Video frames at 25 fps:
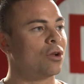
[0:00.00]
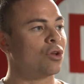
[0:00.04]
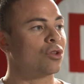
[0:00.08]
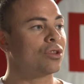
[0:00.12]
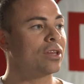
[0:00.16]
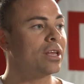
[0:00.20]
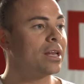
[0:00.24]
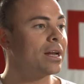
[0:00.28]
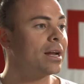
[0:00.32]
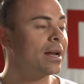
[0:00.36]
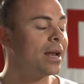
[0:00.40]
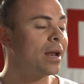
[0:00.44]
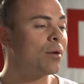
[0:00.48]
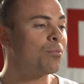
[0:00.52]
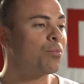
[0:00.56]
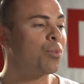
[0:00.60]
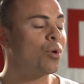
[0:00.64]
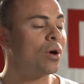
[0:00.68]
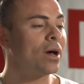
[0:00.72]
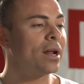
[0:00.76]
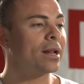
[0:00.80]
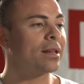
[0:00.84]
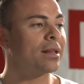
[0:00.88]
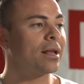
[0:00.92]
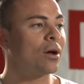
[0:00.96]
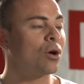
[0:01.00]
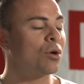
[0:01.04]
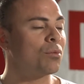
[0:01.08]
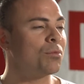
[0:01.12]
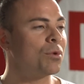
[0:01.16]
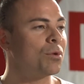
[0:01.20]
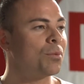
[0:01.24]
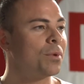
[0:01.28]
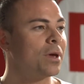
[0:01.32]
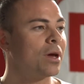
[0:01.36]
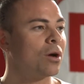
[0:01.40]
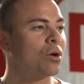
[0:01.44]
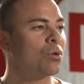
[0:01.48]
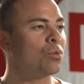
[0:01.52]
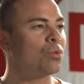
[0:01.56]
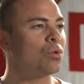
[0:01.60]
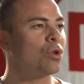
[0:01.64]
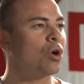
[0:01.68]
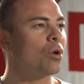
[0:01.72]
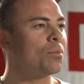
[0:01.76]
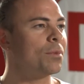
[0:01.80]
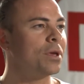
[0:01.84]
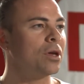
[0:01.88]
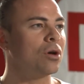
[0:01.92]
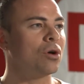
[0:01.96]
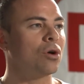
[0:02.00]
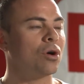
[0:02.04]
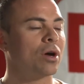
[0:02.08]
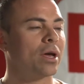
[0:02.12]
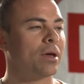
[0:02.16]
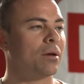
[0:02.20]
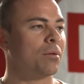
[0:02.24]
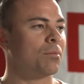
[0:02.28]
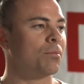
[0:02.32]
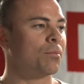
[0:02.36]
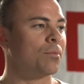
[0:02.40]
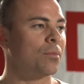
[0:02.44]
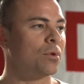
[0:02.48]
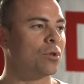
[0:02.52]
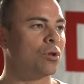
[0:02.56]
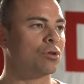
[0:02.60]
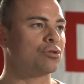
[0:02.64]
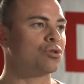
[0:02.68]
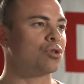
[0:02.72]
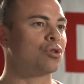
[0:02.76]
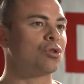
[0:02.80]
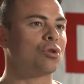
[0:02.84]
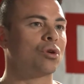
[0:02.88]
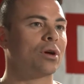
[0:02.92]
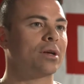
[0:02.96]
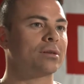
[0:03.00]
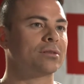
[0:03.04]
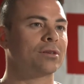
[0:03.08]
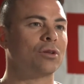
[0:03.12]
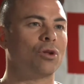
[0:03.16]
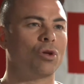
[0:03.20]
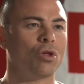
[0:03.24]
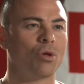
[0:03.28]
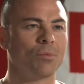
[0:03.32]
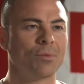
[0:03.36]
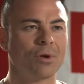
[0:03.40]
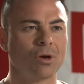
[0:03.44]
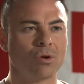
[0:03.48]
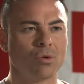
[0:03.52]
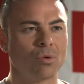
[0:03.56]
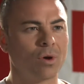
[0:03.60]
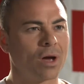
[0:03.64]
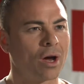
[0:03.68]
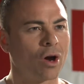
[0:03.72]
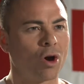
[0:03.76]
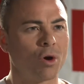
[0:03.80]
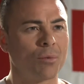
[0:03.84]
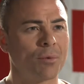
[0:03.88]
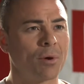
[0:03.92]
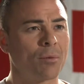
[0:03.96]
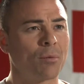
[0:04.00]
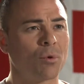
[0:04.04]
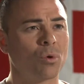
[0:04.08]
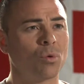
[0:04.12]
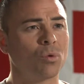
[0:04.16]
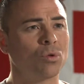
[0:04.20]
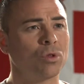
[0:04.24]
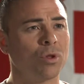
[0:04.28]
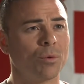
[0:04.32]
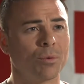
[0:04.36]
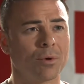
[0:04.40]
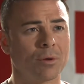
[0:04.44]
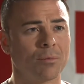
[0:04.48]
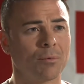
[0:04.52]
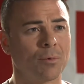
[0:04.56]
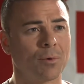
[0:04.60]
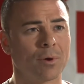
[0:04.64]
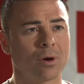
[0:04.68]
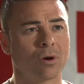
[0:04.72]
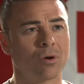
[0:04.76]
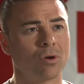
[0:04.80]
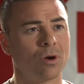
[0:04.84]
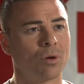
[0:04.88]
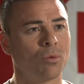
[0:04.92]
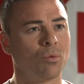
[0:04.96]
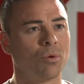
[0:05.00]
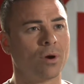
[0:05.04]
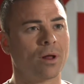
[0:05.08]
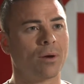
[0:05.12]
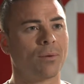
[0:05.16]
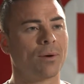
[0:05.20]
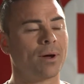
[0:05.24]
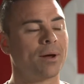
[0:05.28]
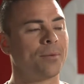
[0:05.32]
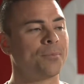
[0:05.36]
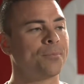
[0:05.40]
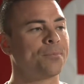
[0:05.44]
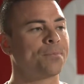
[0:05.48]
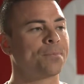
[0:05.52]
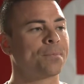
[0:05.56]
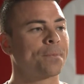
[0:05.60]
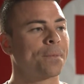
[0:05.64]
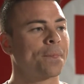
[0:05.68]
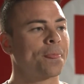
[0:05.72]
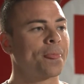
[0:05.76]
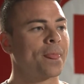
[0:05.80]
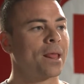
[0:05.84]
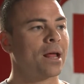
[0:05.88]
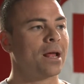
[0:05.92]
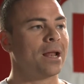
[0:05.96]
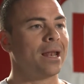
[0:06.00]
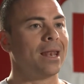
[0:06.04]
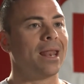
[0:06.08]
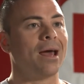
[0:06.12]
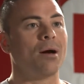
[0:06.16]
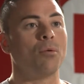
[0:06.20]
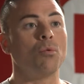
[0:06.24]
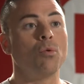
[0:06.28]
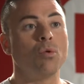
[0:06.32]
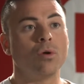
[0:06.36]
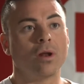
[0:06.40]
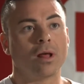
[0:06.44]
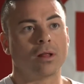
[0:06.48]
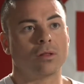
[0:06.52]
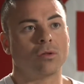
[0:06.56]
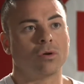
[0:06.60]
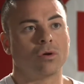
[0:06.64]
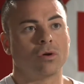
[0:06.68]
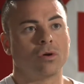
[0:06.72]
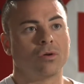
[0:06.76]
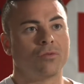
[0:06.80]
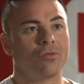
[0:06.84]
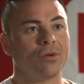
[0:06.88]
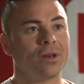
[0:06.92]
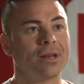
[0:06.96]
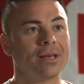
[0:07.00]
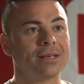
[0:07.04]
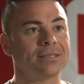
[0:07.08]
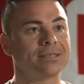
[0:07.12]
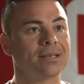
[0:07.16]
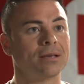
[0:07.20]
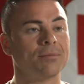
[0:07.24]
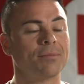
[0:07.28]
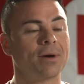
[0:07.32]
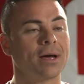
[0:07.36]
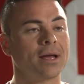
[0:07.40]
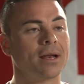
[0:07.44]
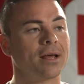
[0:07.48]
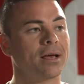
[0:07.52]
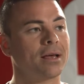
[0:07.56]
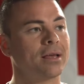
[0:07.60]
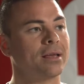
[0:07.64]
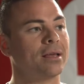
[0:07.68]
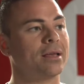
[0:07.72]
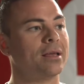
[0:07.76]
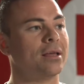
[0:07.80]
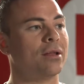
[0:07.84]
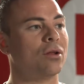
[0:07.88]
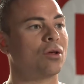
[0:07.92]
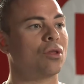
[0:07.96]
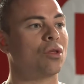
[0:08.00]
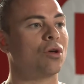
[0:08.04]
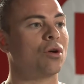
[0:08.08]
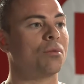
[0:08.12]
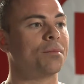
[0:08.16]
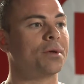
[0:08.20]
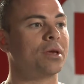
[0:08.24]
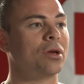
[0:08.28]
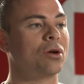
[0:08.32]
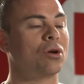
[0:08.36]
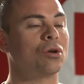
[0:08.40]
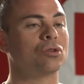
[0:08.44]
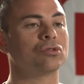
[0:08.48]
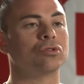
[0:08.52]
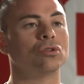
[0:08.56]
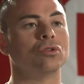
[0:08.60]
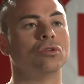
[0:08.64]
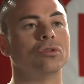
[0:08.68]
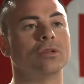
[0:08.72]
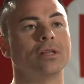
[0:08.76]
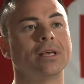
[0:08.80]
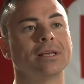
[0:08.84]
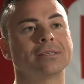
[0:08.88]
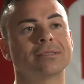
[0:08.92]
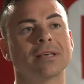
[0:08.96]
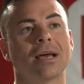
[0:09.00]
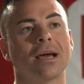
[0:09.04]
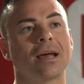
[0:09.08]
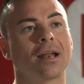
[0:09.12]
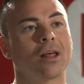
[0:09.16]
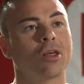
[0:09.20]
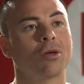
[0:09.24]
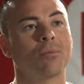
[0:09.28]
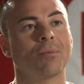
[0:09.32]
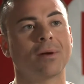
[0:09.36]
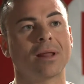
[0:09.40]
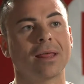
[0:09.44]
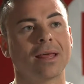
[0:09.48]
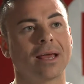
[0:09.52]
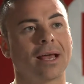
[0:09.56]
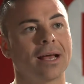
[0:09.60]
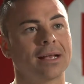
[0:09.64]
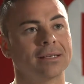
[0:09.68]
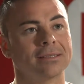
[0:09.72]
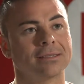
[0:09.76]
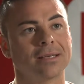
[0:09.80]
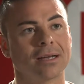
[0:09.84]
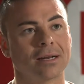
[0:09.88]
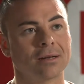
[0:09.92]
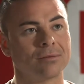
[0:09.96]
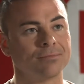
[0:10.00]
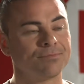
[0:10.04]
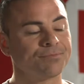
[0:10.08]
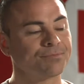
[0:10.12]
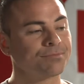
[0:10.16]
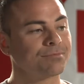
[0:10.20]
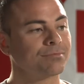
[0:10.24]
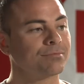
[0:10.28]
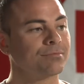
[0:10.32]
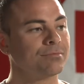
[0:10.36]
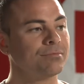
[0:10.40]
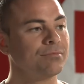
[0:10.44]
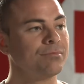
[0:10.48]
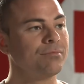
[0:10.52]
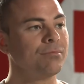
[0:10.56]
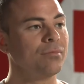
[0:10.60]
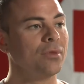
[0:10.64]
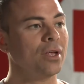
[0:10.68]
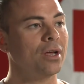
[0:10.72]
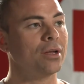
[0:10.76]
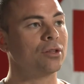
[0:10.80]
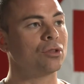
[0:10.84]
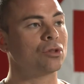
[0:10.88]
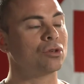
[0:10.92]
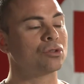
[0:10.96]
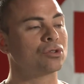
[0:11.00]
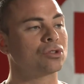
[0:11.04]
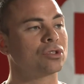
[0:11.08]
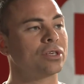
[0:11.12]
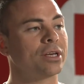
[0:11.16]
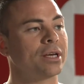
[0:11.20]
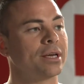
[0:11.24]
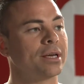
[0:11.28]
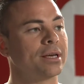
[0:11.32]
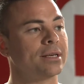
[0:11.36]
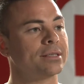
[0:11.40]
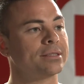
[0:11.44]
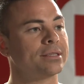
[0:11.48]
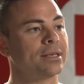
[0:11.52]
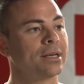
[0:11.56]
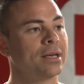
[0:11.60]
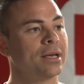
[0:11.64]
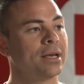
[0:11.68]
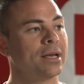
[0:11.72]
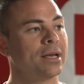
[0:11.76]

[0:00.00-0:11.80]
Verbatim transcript: nos tienen en la puerta con mis viejos un domingo que nosotros casi los domingos nunca comíamos juntos porque mi viejo laburaba, labura todos los fines de semana y los domingos son días sagrados para descansar. Claro. Entonces,